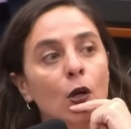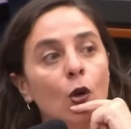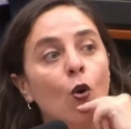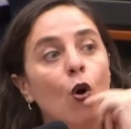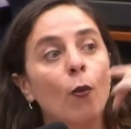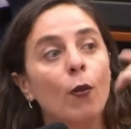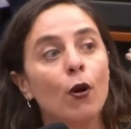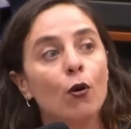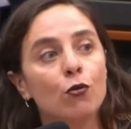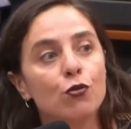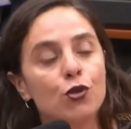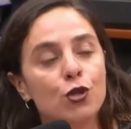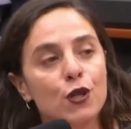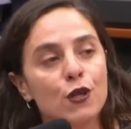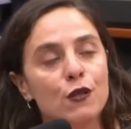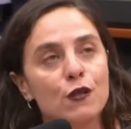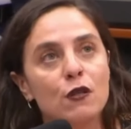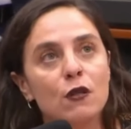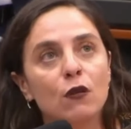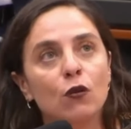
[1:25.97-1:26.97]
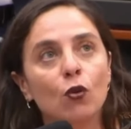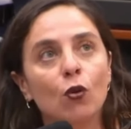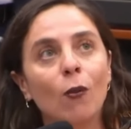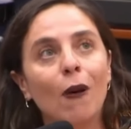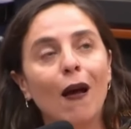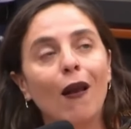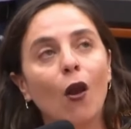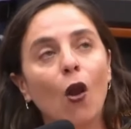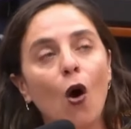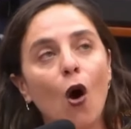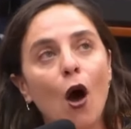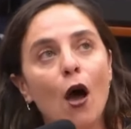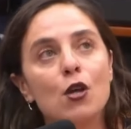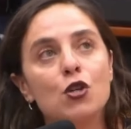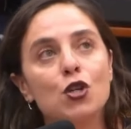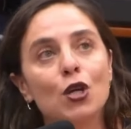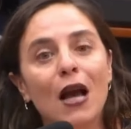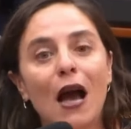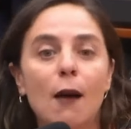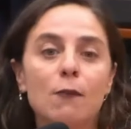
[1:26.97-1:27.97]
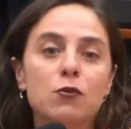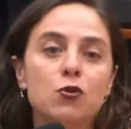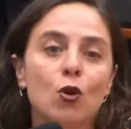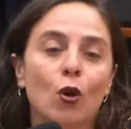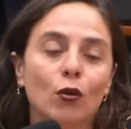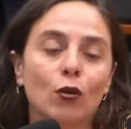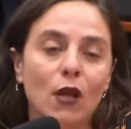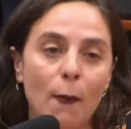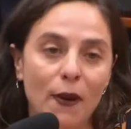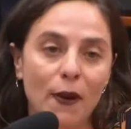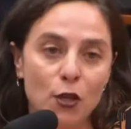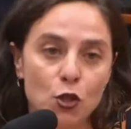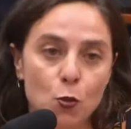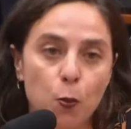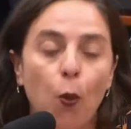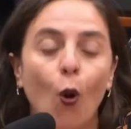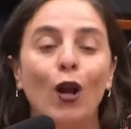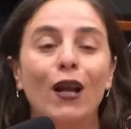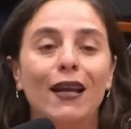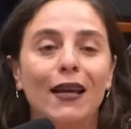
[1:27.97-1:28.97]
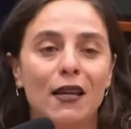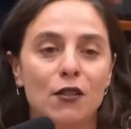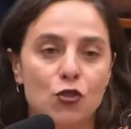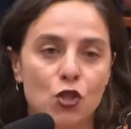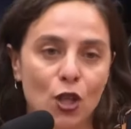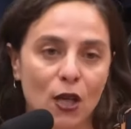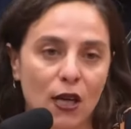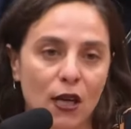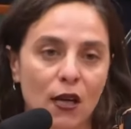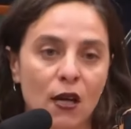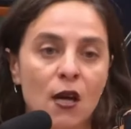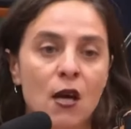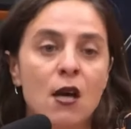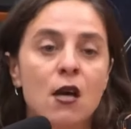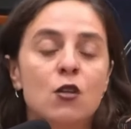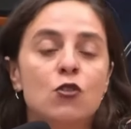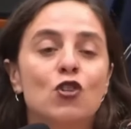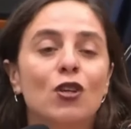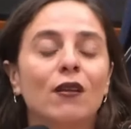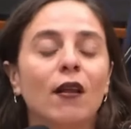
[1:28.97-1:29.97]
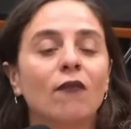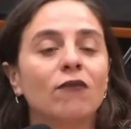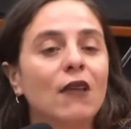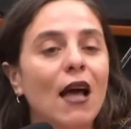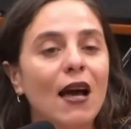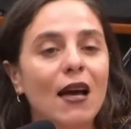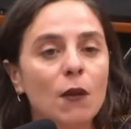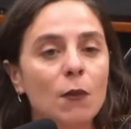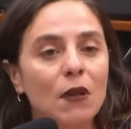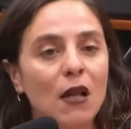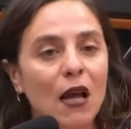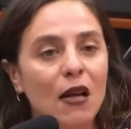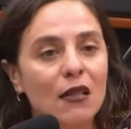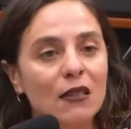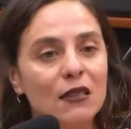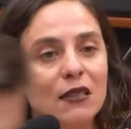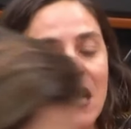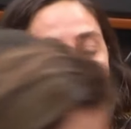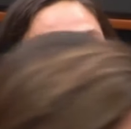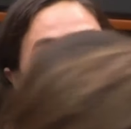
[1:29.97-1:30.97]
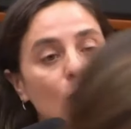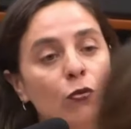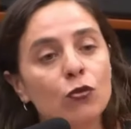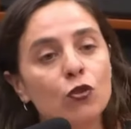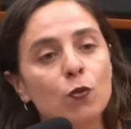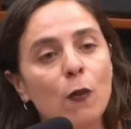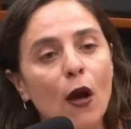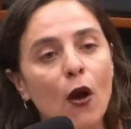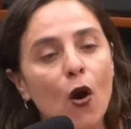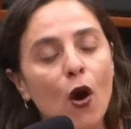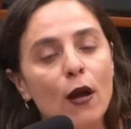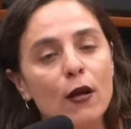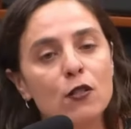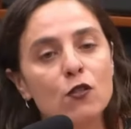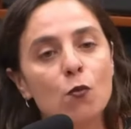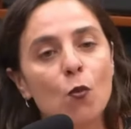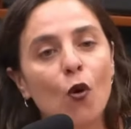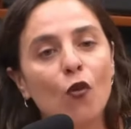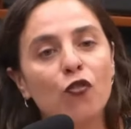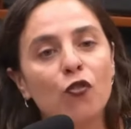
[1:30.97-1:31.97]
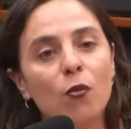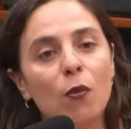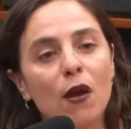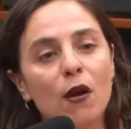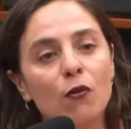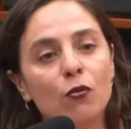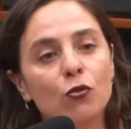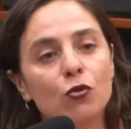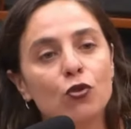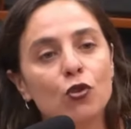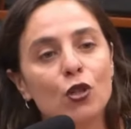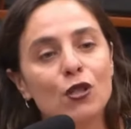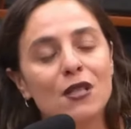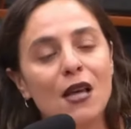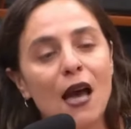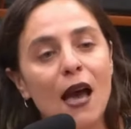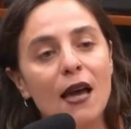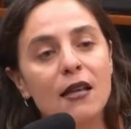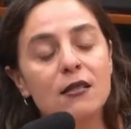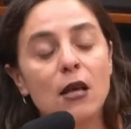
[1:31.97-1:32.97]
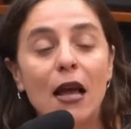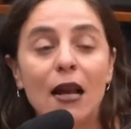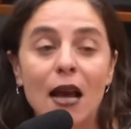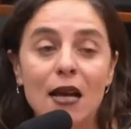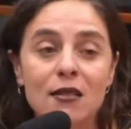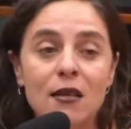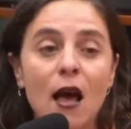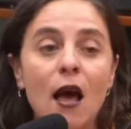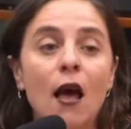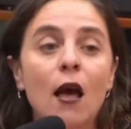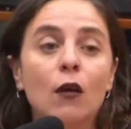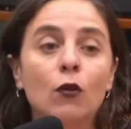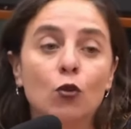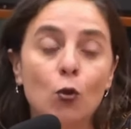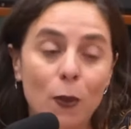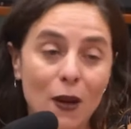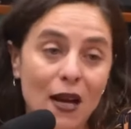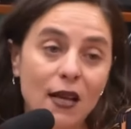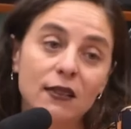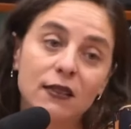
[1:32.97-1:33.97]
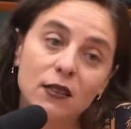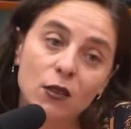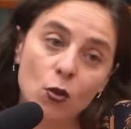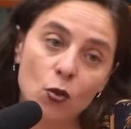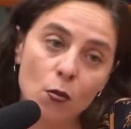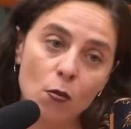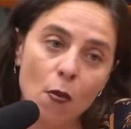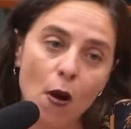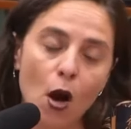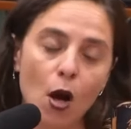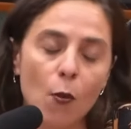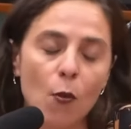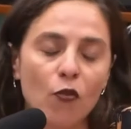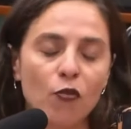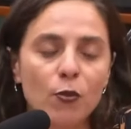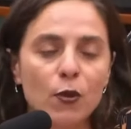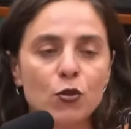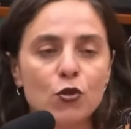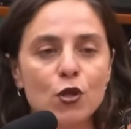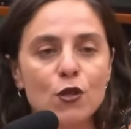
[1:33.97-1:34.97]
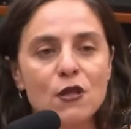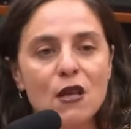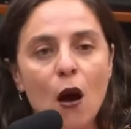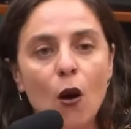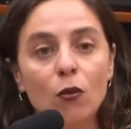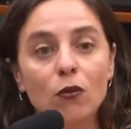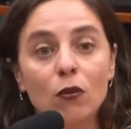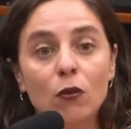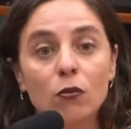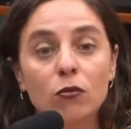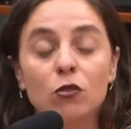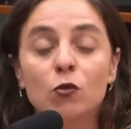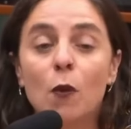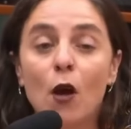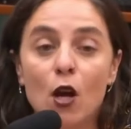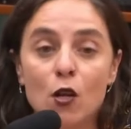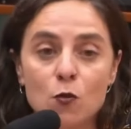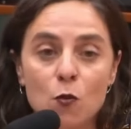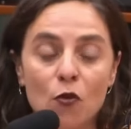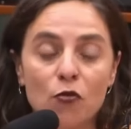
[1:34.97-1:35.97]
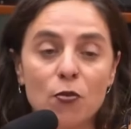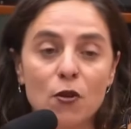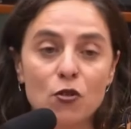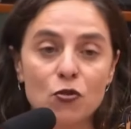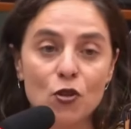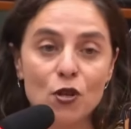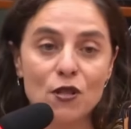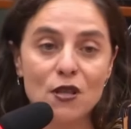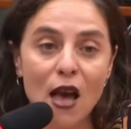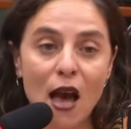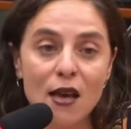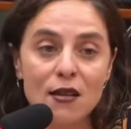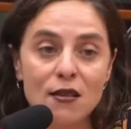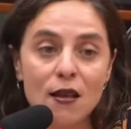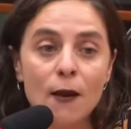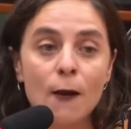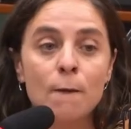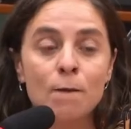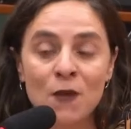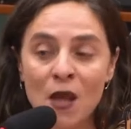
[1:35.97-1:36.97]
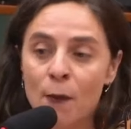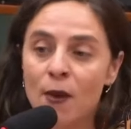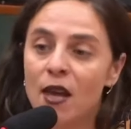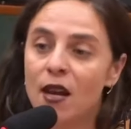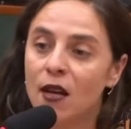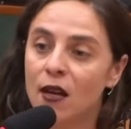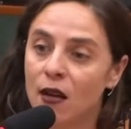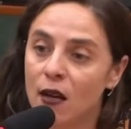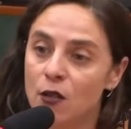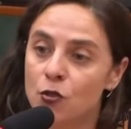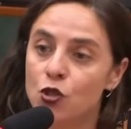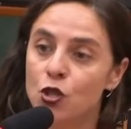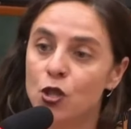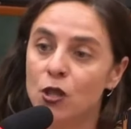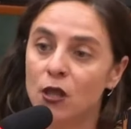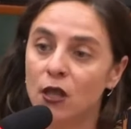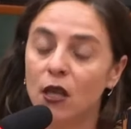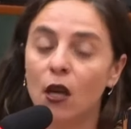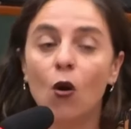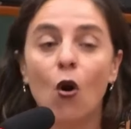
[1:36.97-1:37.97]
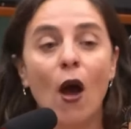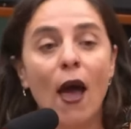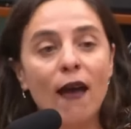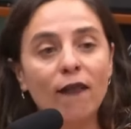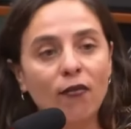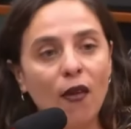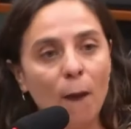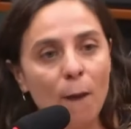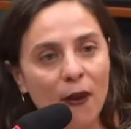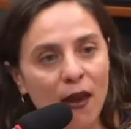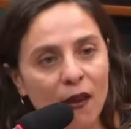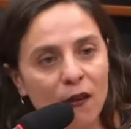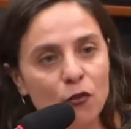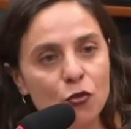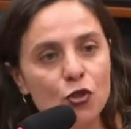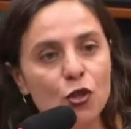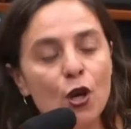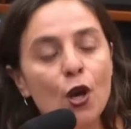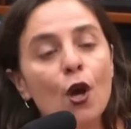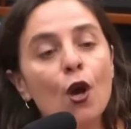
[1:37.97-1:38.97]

como eu disse, numa lógica absolutamente política de tentar criminalizar um dos maiores movimentos sociais, aliás, do Brasil, o maior movimento social, um dos maiores movimentos sociais da América Latina, que corretamente